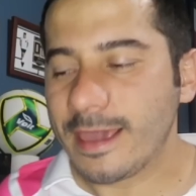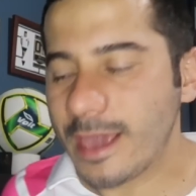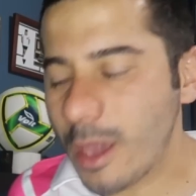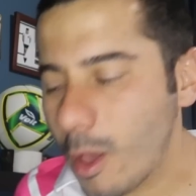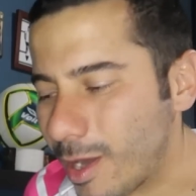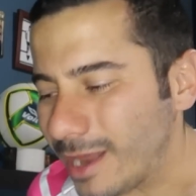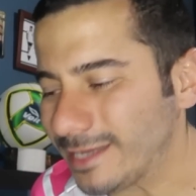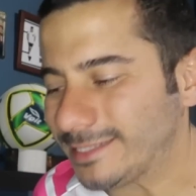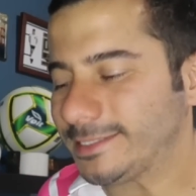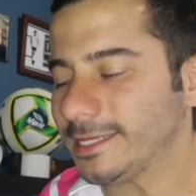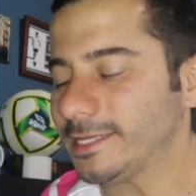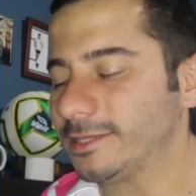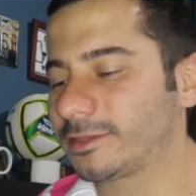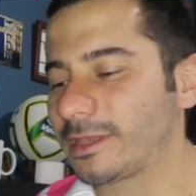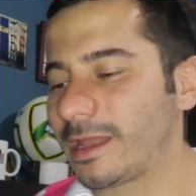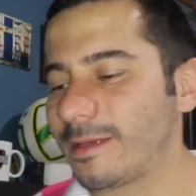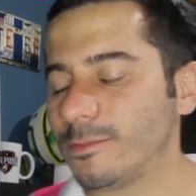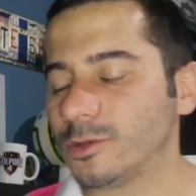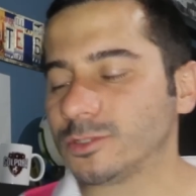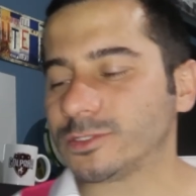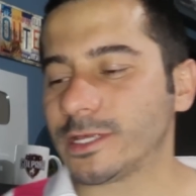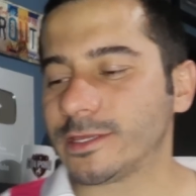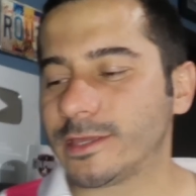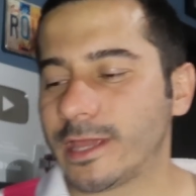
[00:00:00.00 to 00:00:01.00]
Y ahora sí
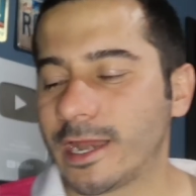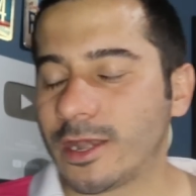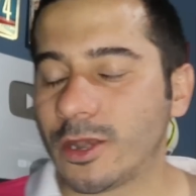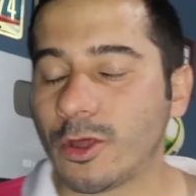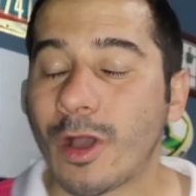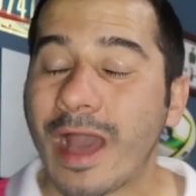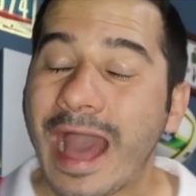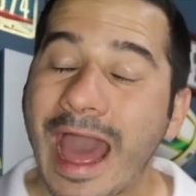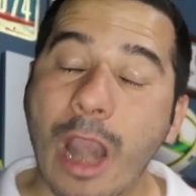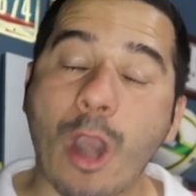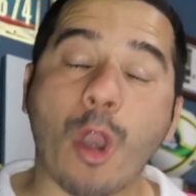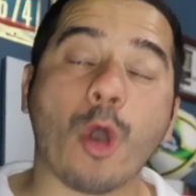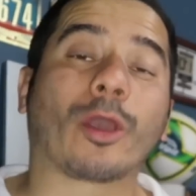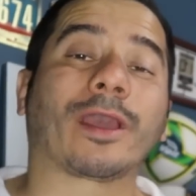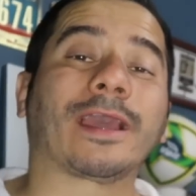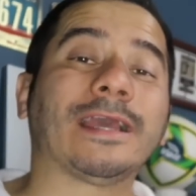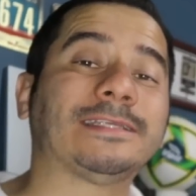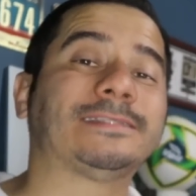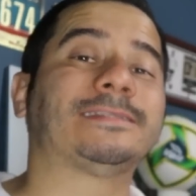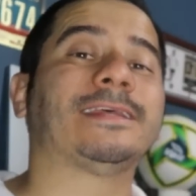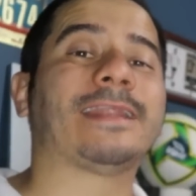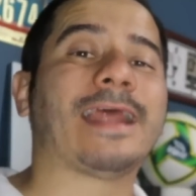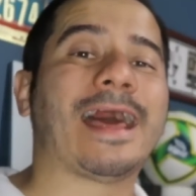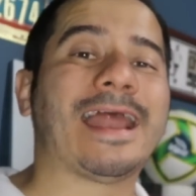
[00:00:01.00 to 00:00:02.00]
entramos de lleno a lo
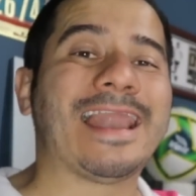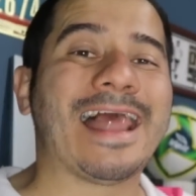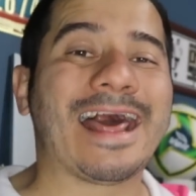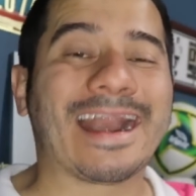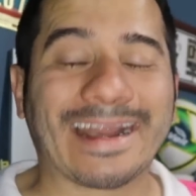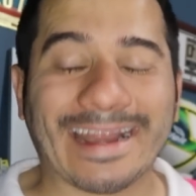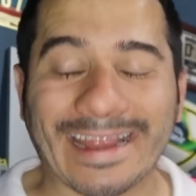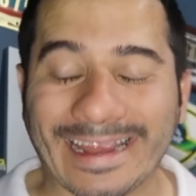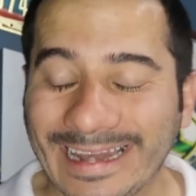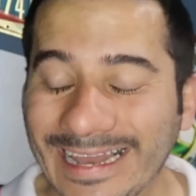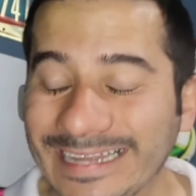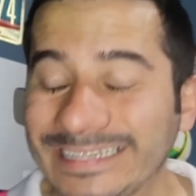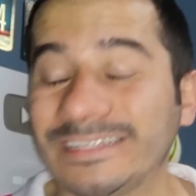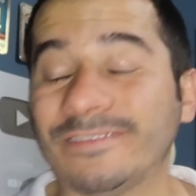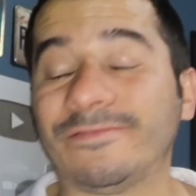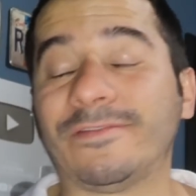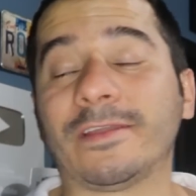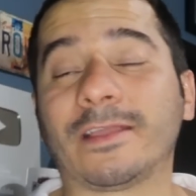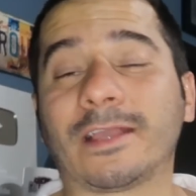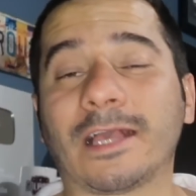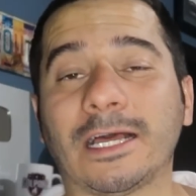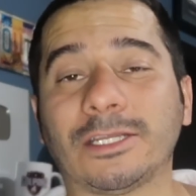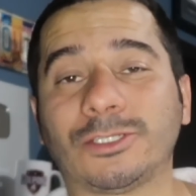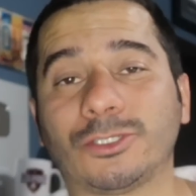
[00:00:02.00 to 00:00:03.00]
que será la
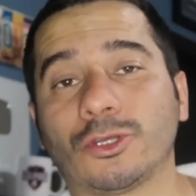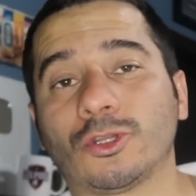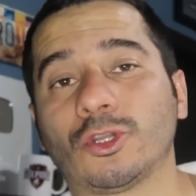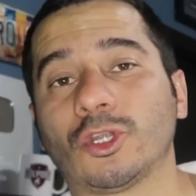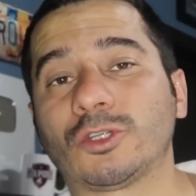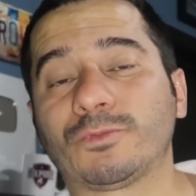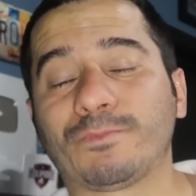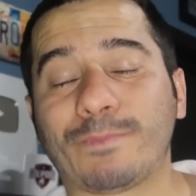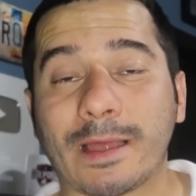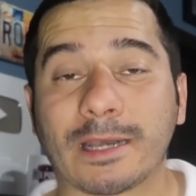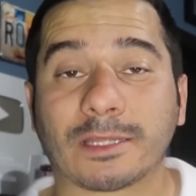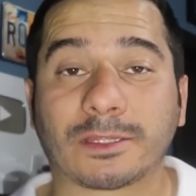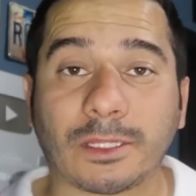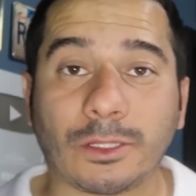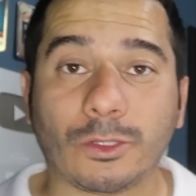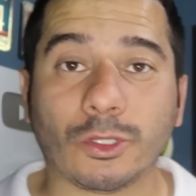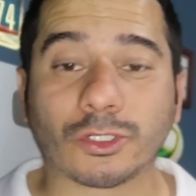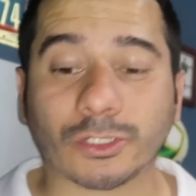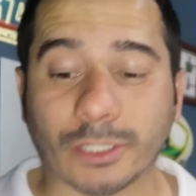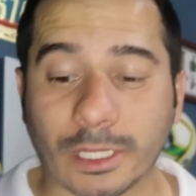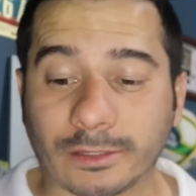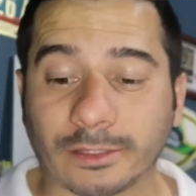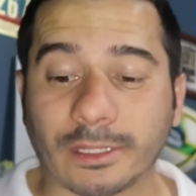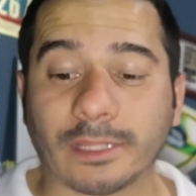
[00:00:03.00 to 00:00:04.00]
reclasificación, los partidos que